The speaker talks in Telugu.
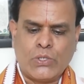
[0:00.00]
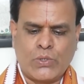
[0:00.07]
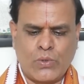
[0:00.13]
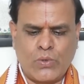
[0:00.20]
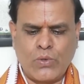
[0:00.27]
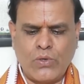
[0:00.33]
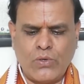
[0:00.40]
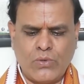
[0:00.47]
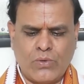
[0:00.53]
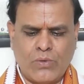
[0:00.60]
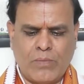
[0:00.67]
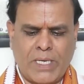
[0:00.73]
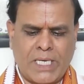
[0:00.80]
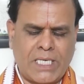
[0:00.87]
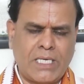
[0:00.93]
శుక్రుడు
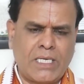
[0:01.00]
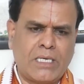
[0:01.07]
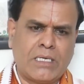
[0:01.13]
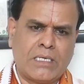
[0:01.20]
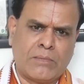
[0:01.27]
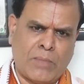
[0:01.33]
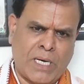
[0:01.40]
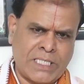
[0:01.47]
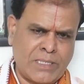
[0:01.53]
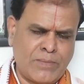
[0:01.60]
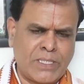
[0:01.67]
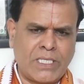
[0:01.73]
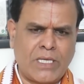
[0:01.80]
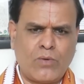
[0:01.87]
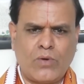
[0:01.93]
మనకి
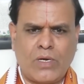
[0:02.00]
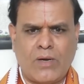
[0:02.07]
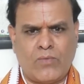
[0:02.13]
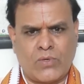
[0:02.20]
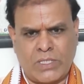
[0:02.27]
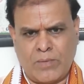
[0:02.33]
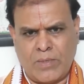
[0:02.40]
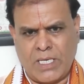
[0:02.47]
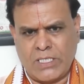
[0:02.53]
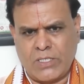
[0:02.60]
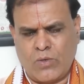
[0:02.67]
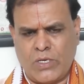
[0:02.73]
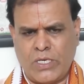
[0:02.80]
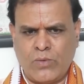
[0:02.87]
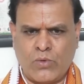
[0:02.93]
మాసమంతా కూడా వృషభ
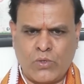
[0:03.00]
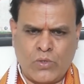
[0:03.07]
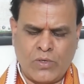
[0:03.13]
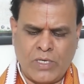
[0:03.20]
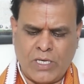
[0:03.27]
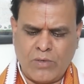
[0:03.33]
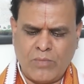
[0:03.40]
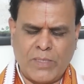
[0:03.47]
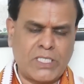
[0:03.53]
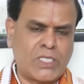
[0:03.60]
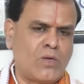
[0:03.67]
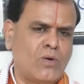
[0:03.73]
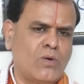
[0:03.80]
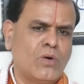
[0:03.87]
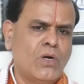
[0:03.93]
రాశిలోనే ఉంటున్నారు
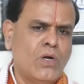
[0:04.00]
మధ్యలో